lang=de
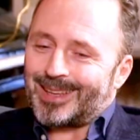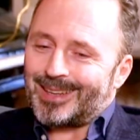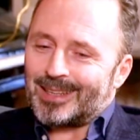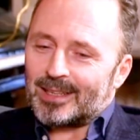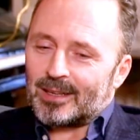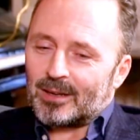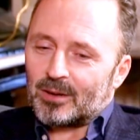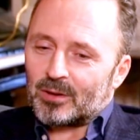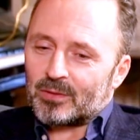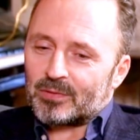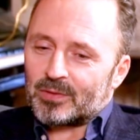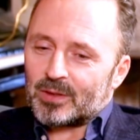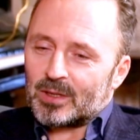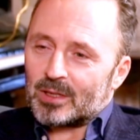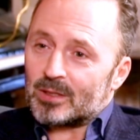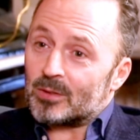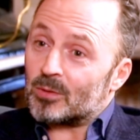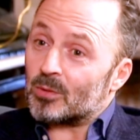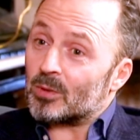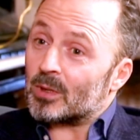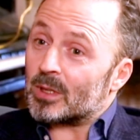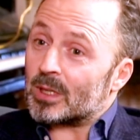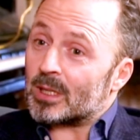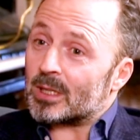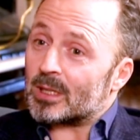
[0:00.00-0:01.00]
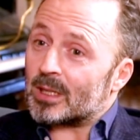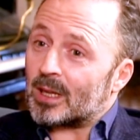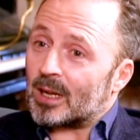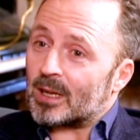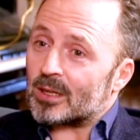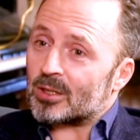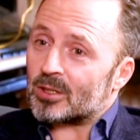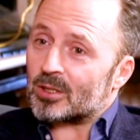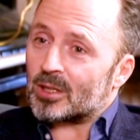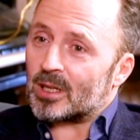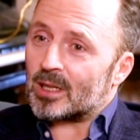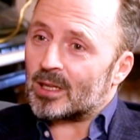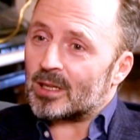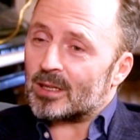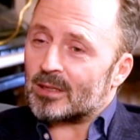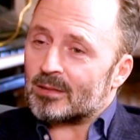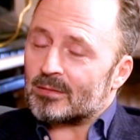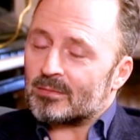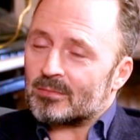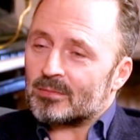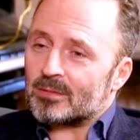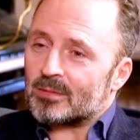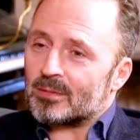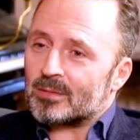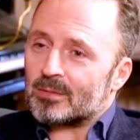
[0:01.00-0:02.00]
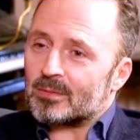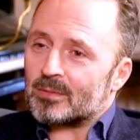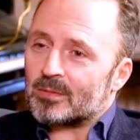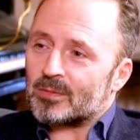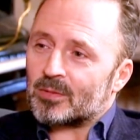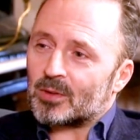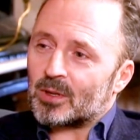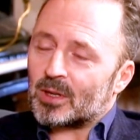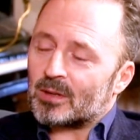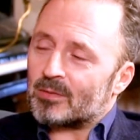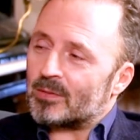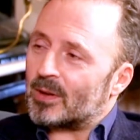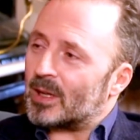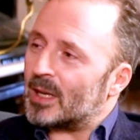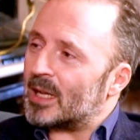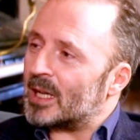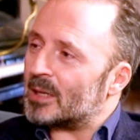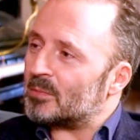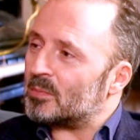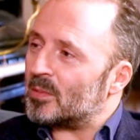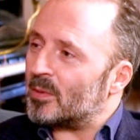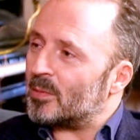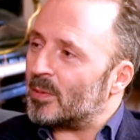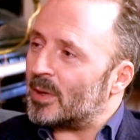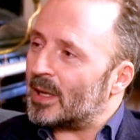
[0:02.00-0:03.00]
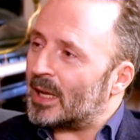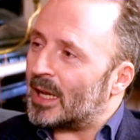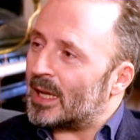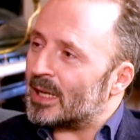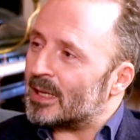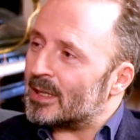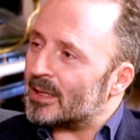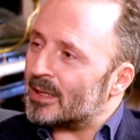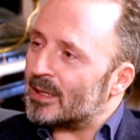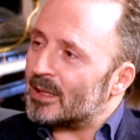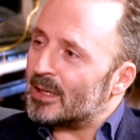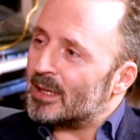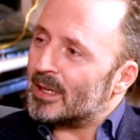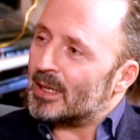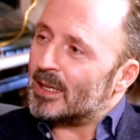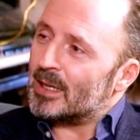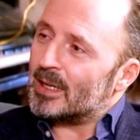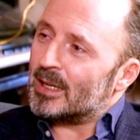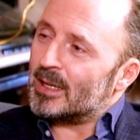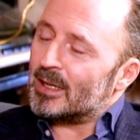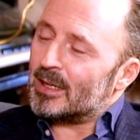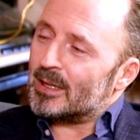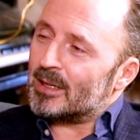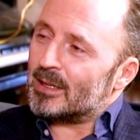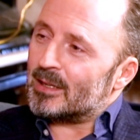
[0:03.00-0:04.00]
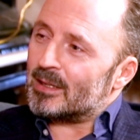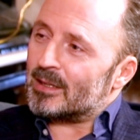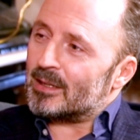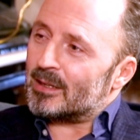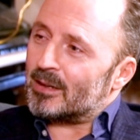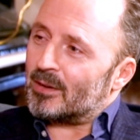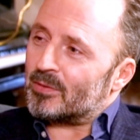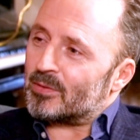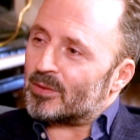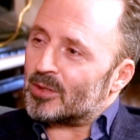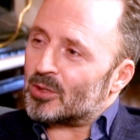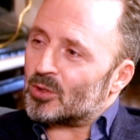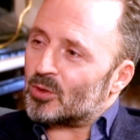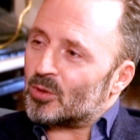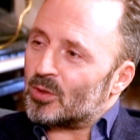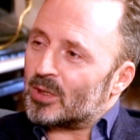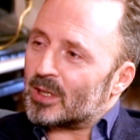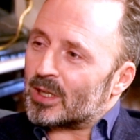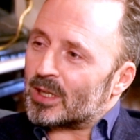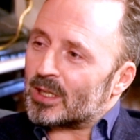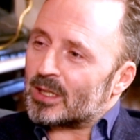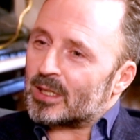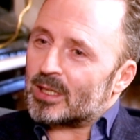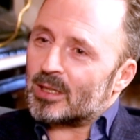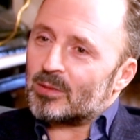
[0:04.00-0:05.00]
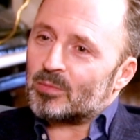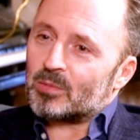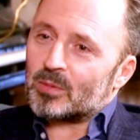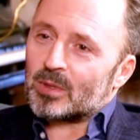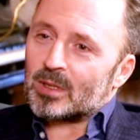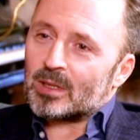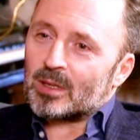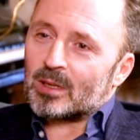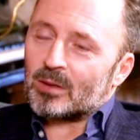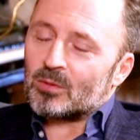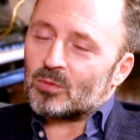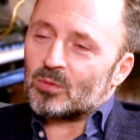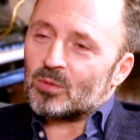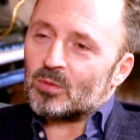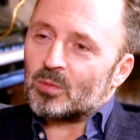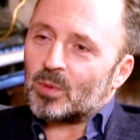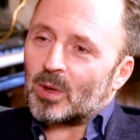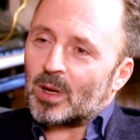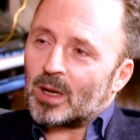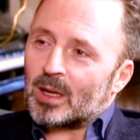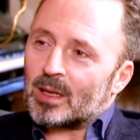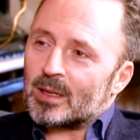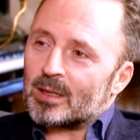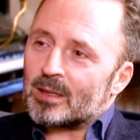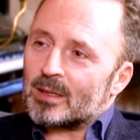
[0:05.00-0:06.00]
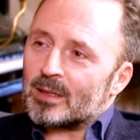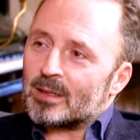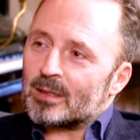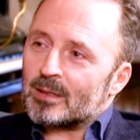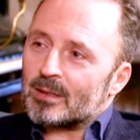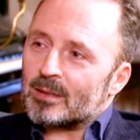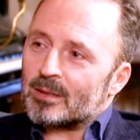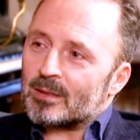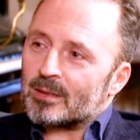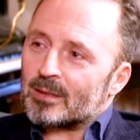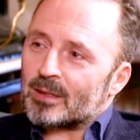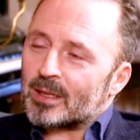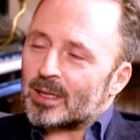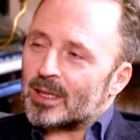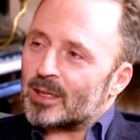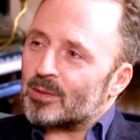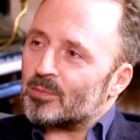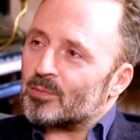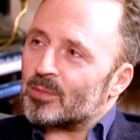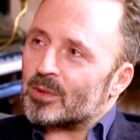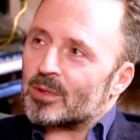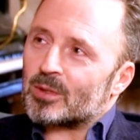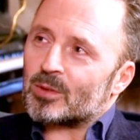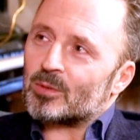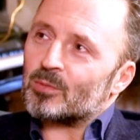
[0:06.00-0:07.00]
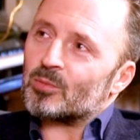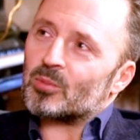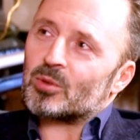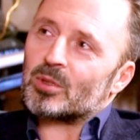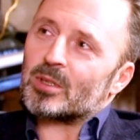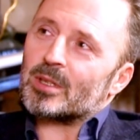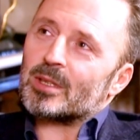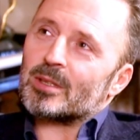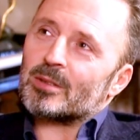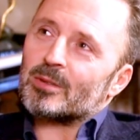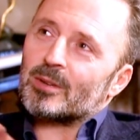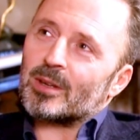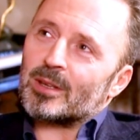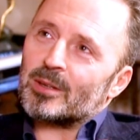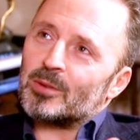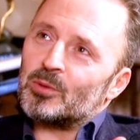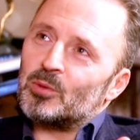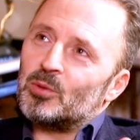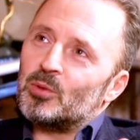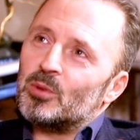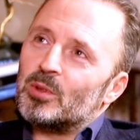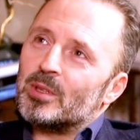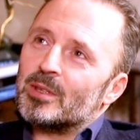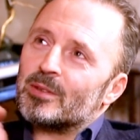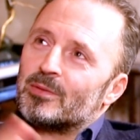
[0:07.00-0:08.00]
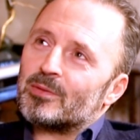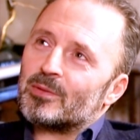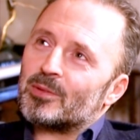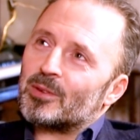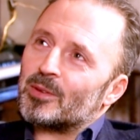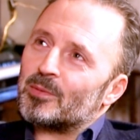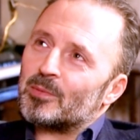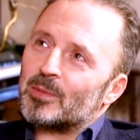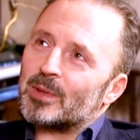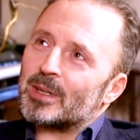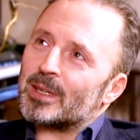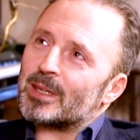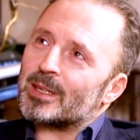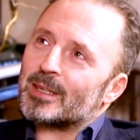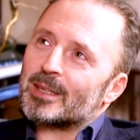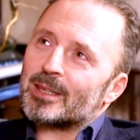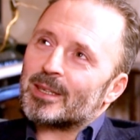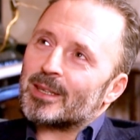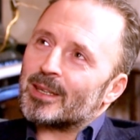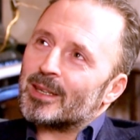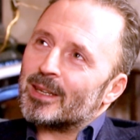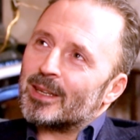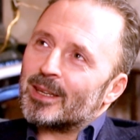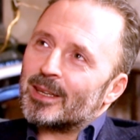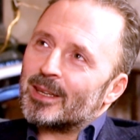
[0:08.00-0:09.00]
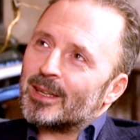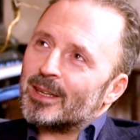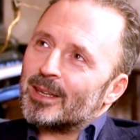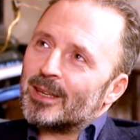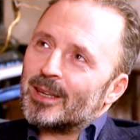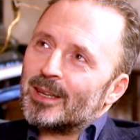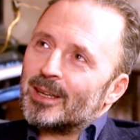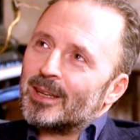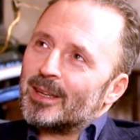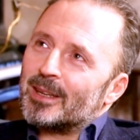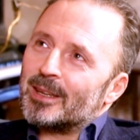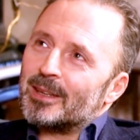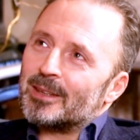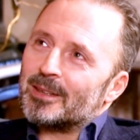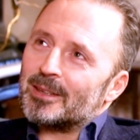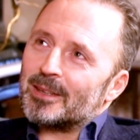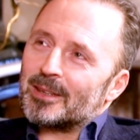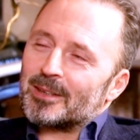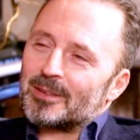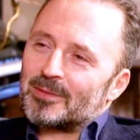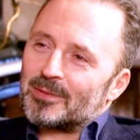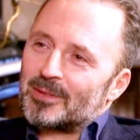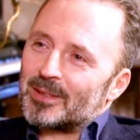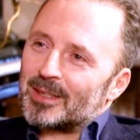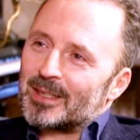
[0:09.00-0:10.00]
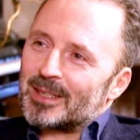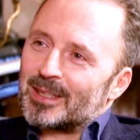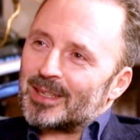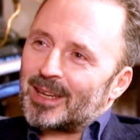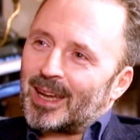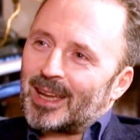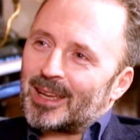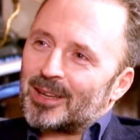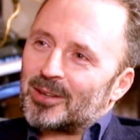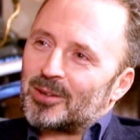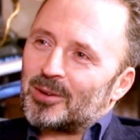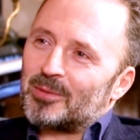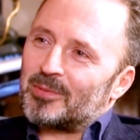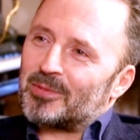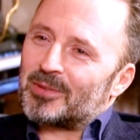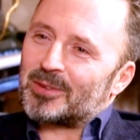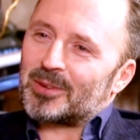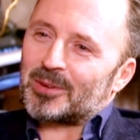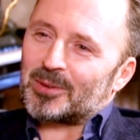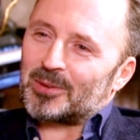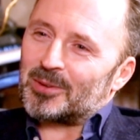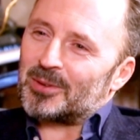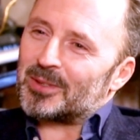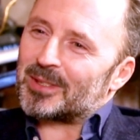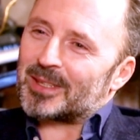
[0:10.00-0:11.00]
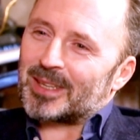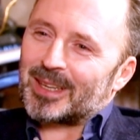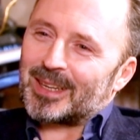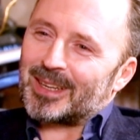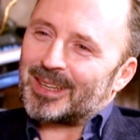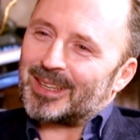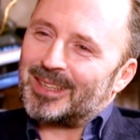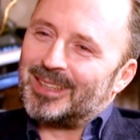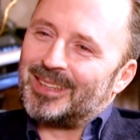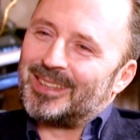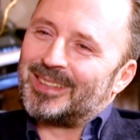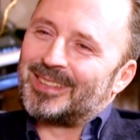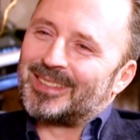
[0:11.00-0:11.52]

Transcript: Kinder, auch viele jugendliche Darsteller. Vor einer Weile hat mir mal einer auf die Schulter getippt in der U-Bahn. Drehe ich mich um, steht so ein Hühner vor mir. Irgendwie ein Kopf größer,